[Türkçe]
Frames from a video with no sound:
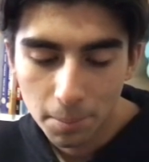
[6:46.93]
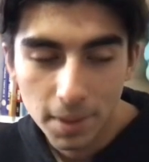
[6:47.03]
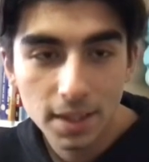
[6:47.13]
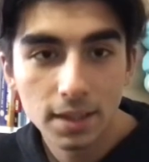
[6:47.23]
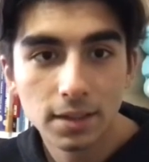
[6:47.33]

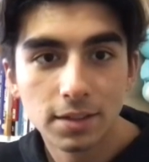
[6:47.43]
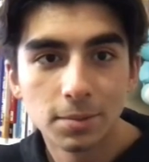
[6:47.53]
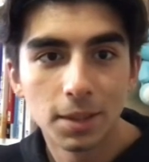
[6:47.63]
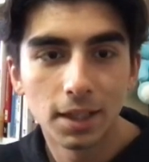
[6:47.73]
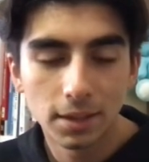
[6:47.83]
Bir yıldız
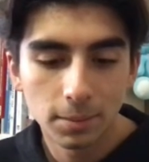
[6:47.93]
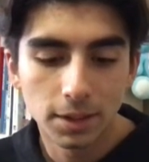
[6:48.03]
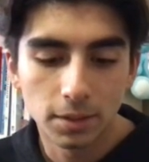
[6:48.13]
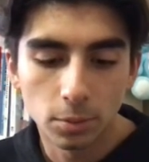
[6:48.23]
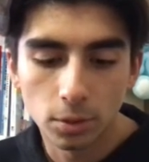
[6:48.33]
bile
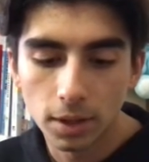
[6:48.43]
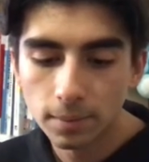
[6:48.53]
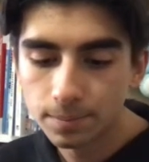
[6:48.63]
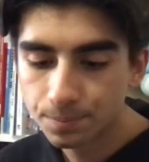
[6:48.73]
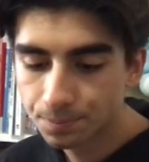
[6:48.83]
alamadık burada.
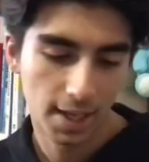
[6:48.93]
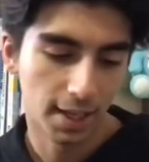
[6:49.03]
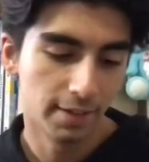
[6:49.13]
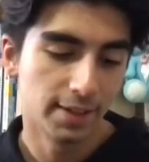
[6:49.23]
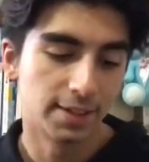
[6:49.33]

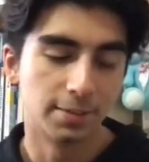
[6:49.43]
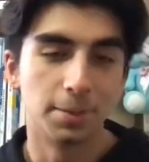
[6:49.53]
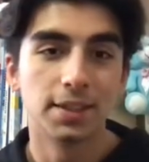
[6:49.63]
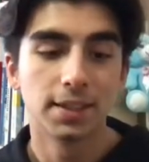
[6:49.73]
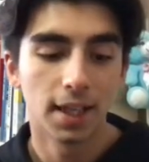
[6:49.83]
Evet
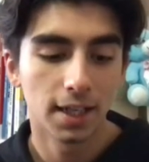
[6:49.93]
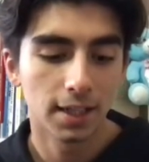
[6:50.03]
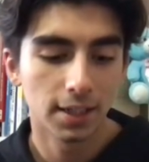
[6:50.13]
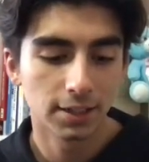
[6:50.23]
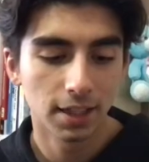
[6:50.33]
bitti
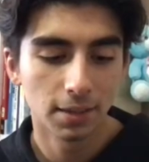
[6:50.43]
arkadaşlar.